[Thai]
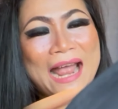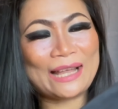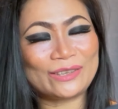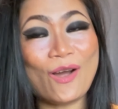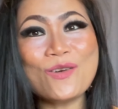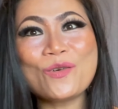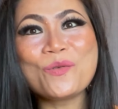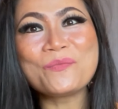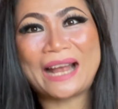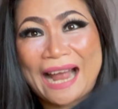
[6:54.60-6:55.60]
มาต้อง
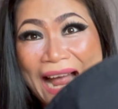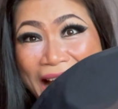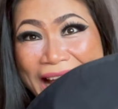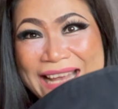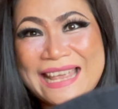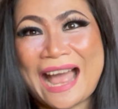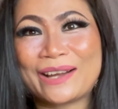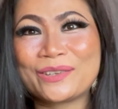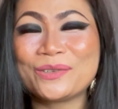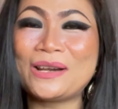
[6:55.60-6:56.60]
คุ้มค่า อยา
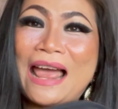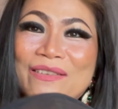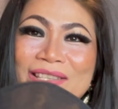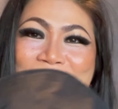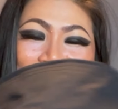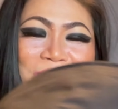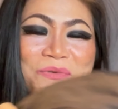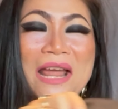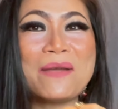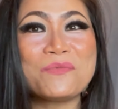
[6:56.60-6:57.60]
กรู้แล้วสิว่าไม่
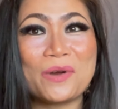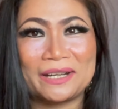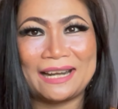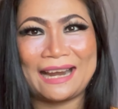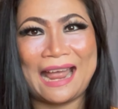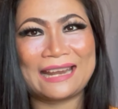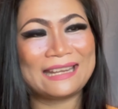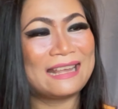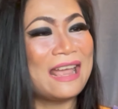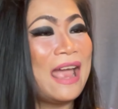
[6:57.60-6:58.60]
รู้ได้หมวกราคา
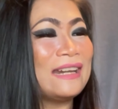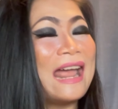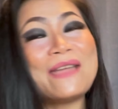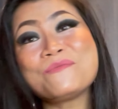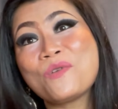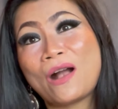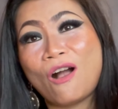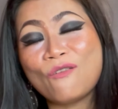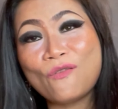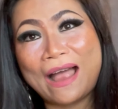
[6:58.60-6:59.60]
นี้ได้หมวก
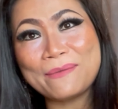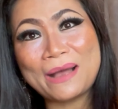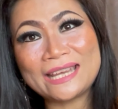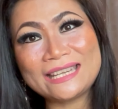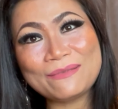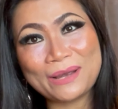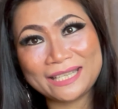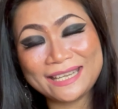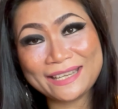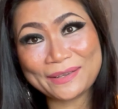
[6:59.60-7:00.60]
ออฟไว้ใบนี้มา
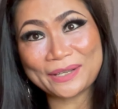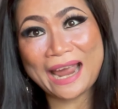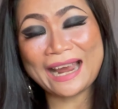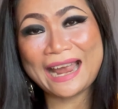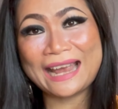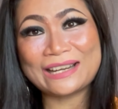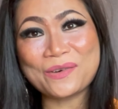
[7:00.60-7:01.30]
ที่ราคา